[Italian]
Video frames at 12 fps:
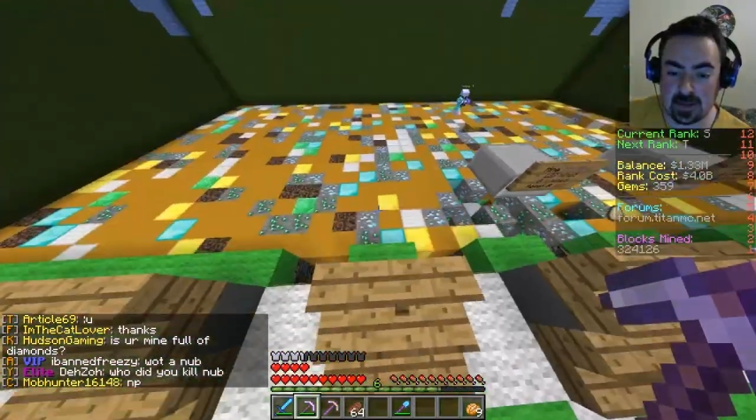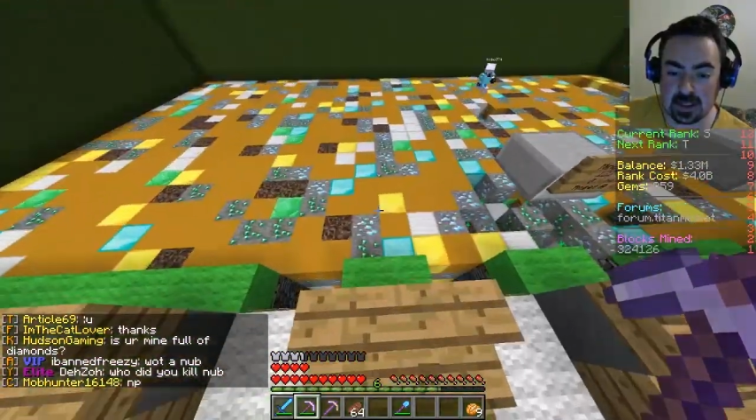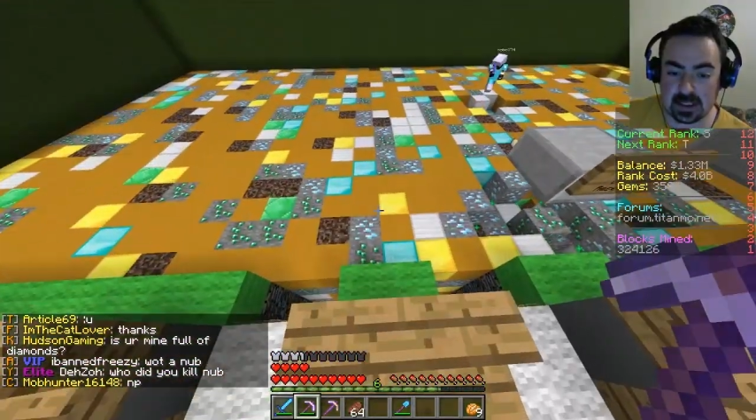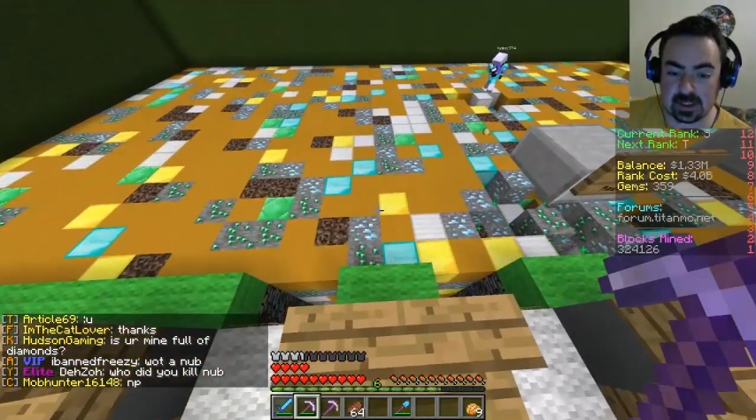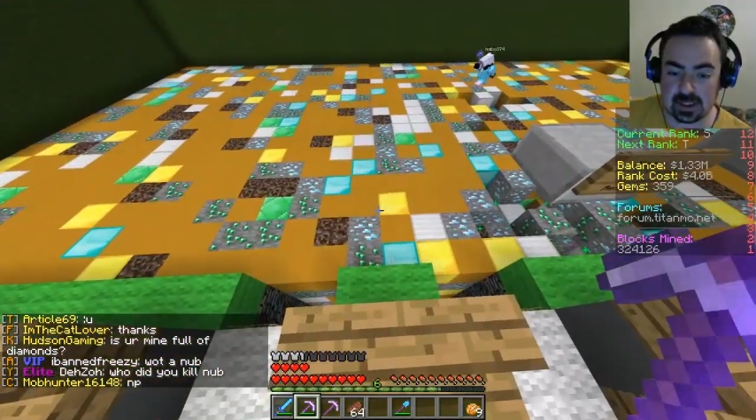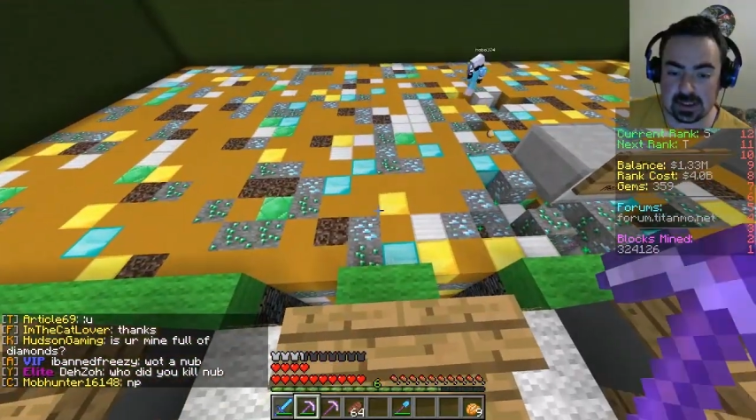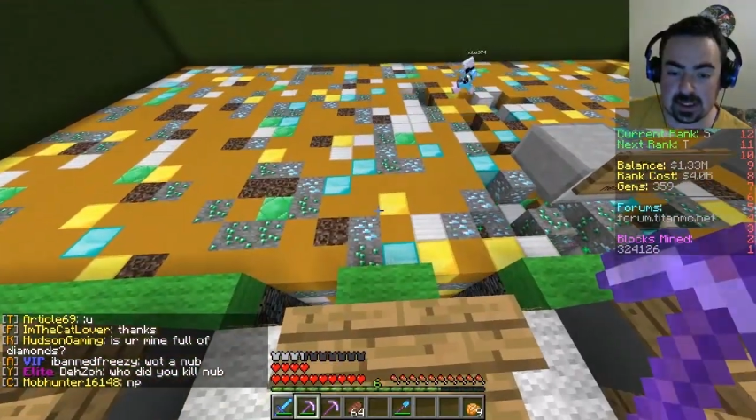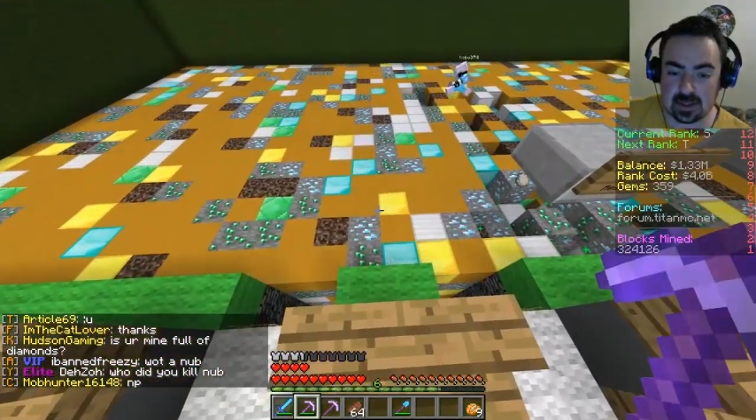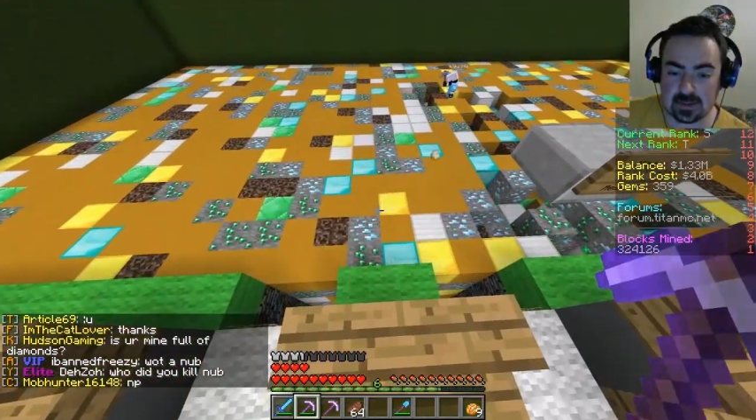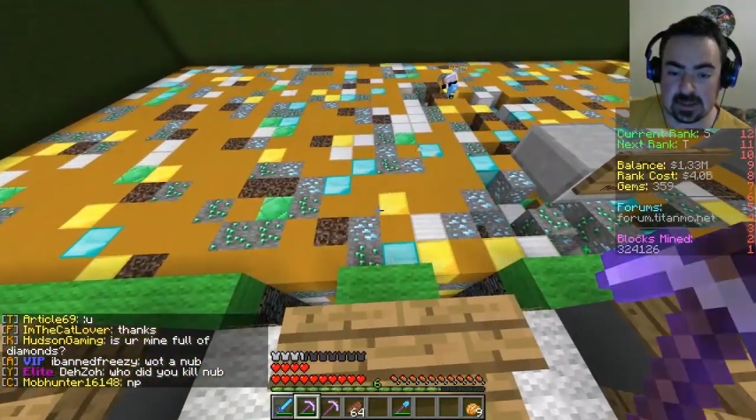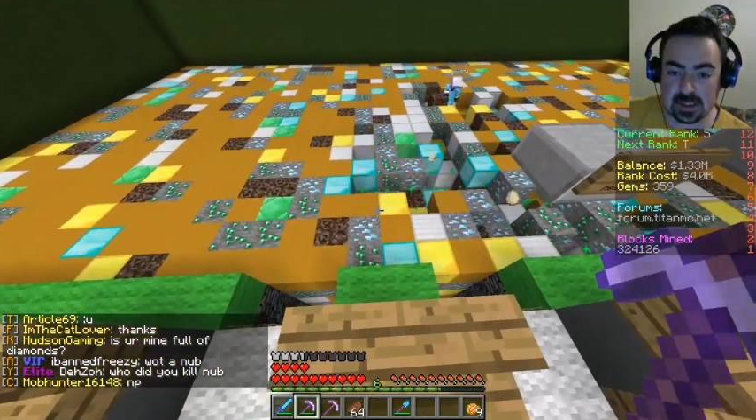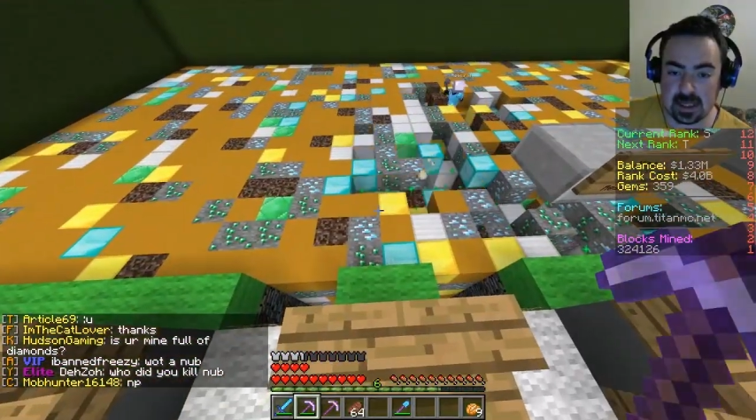perché ci stanno
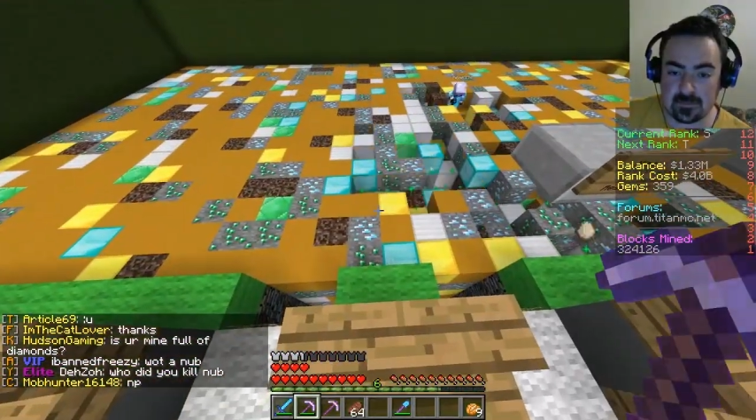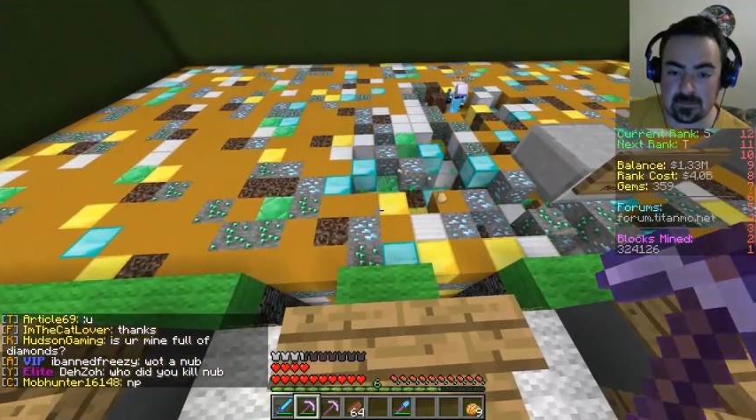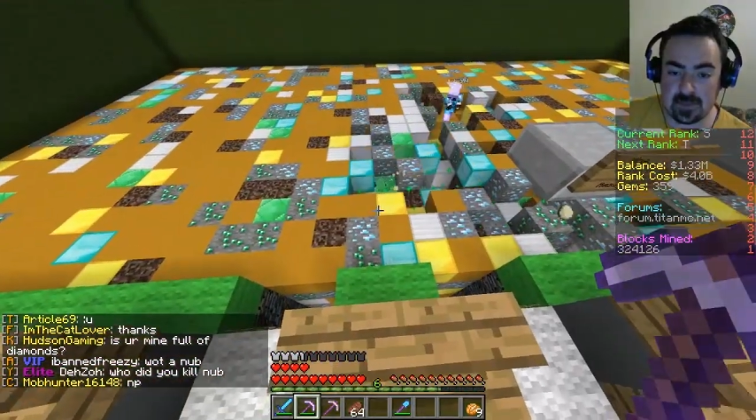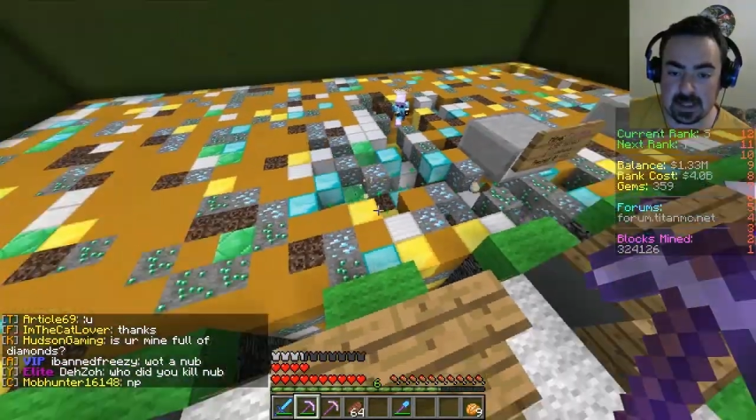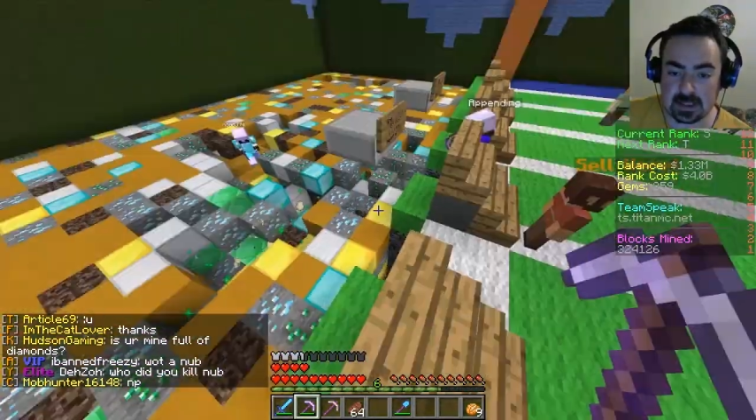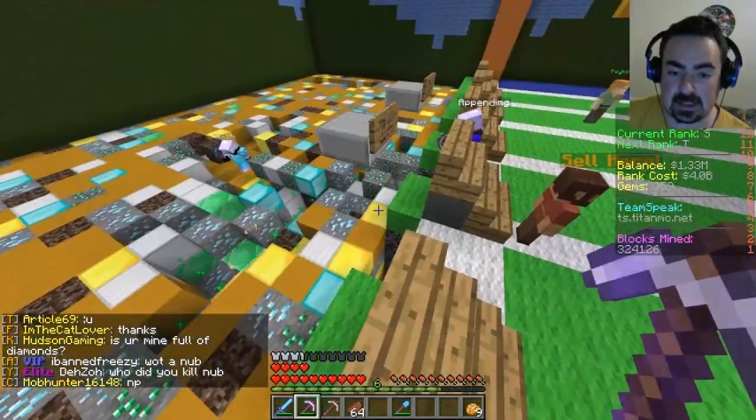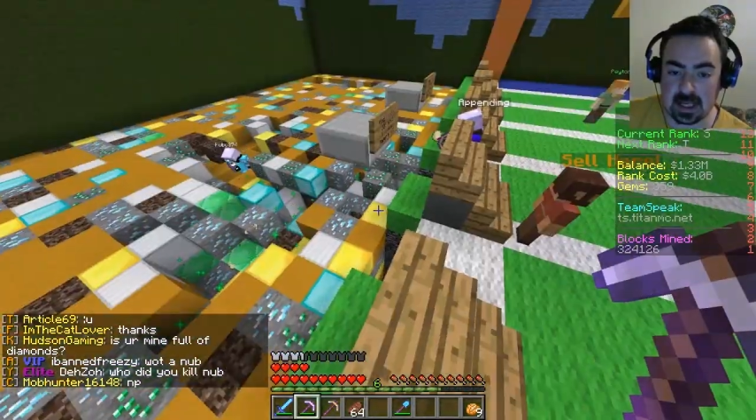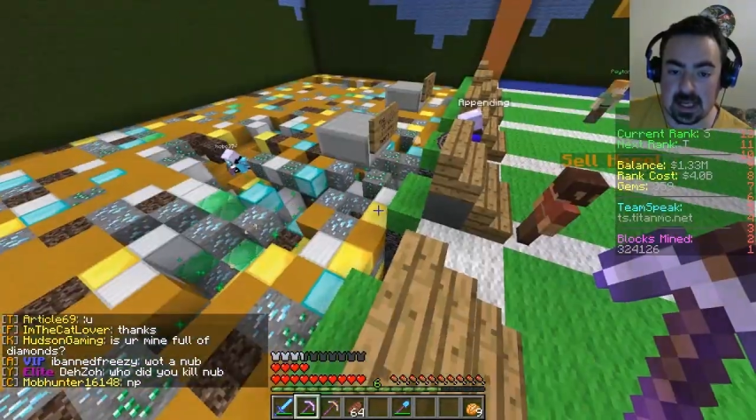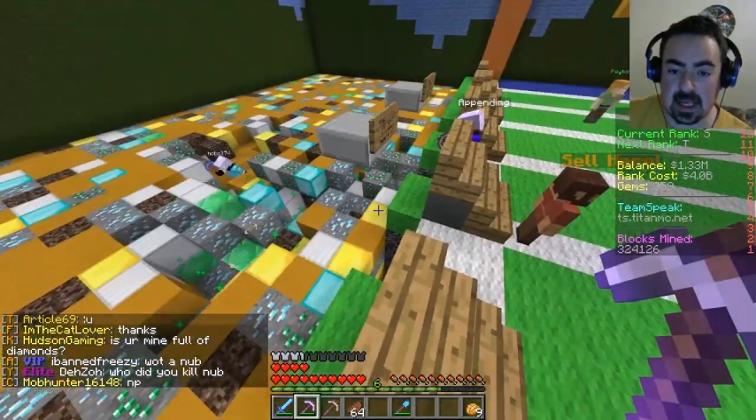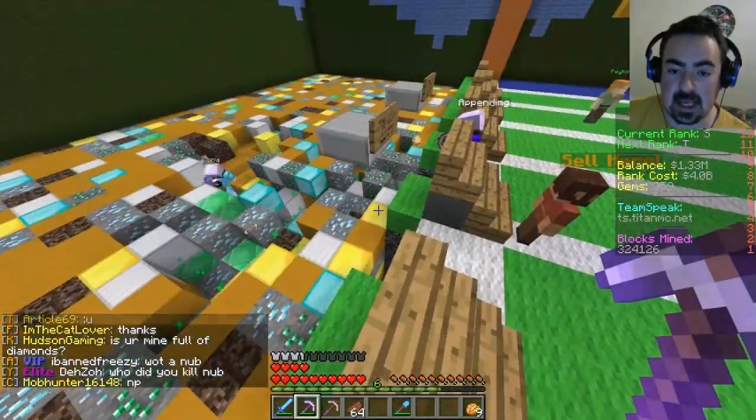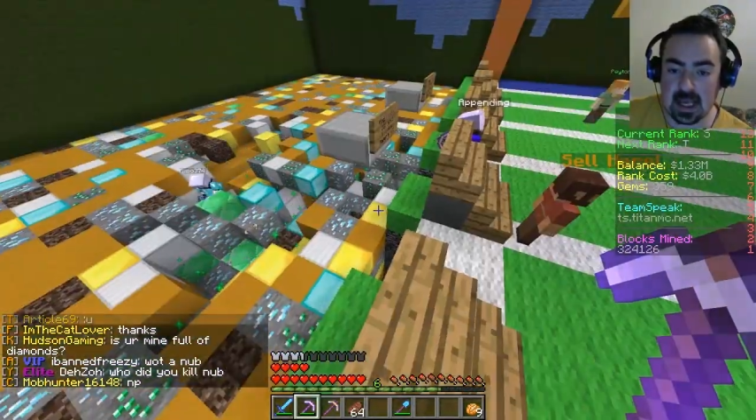queste rampette